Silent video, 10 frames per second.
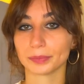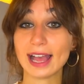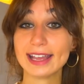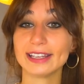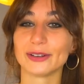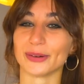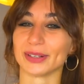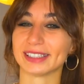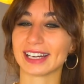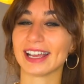È
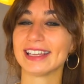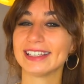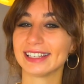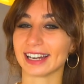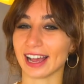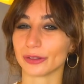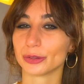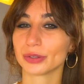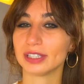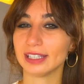inoltre in
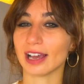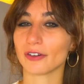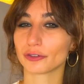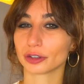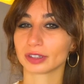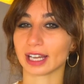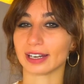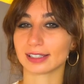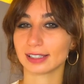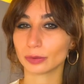grado di
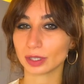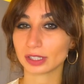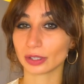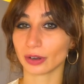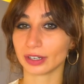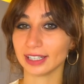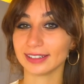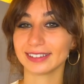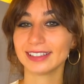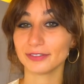affrontare situazioni
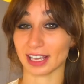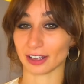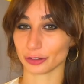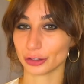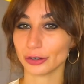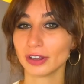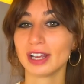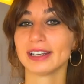di viaggio